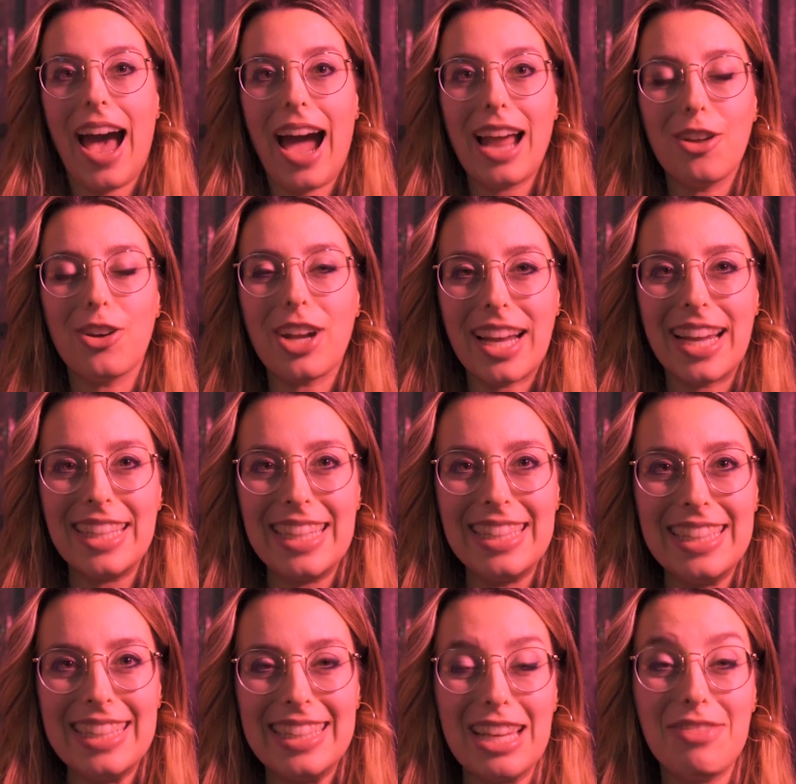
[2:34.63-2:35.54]
Allora che
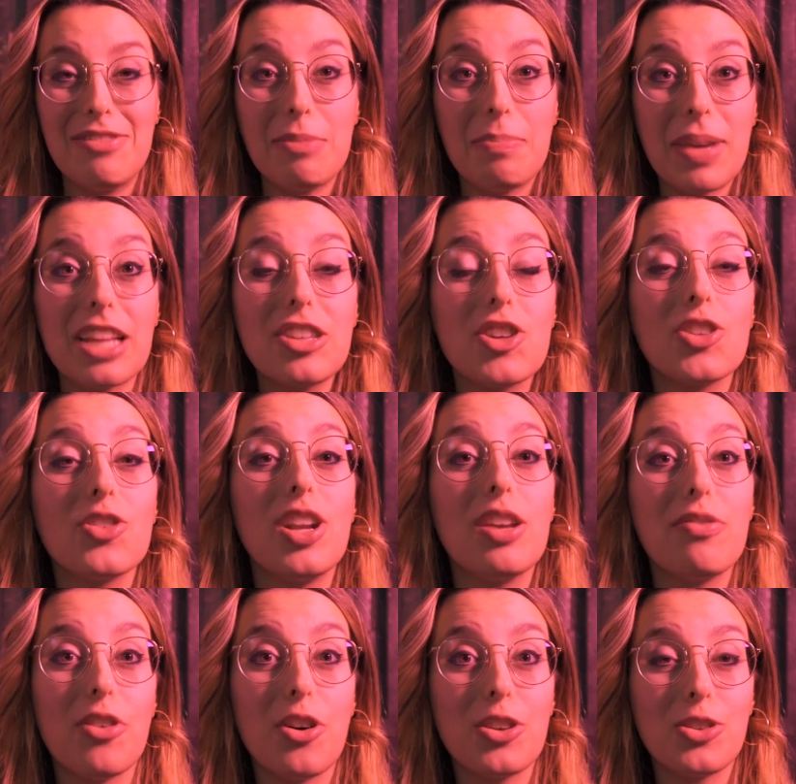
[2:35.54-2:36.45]
ne dite? Vi piacciono
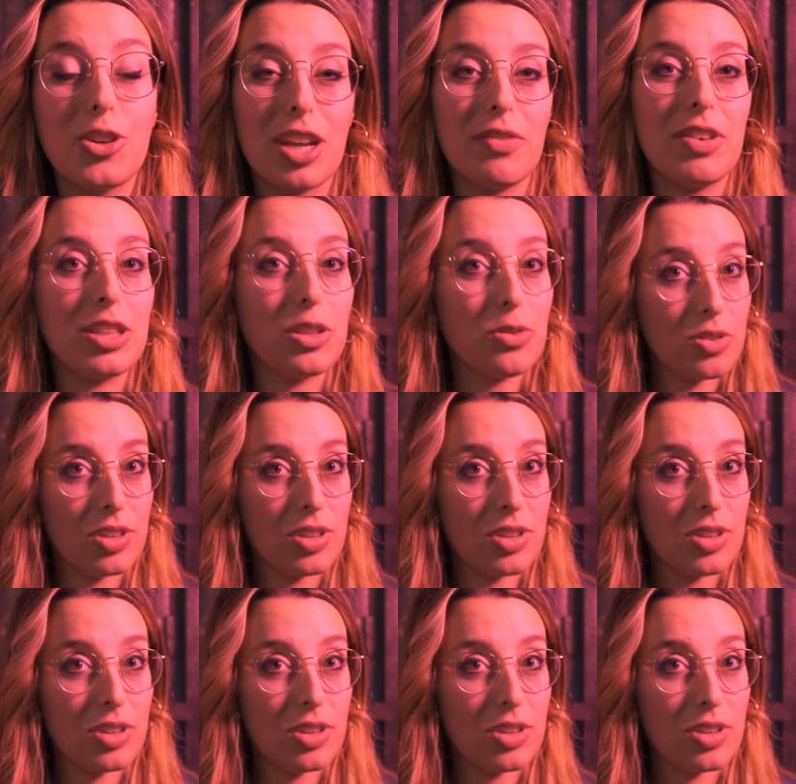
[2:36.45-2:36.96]
le foto che avete